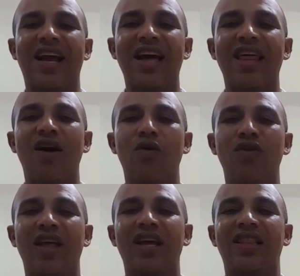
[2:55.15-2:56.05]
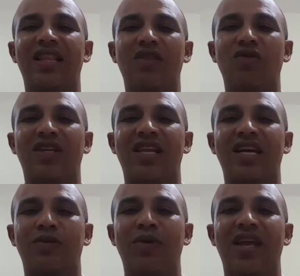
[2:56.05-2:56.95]
cada una de
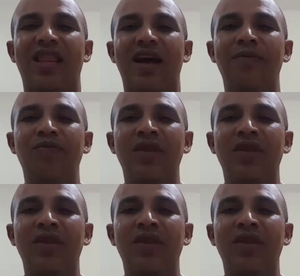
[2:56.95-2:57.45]
nuestras vidas.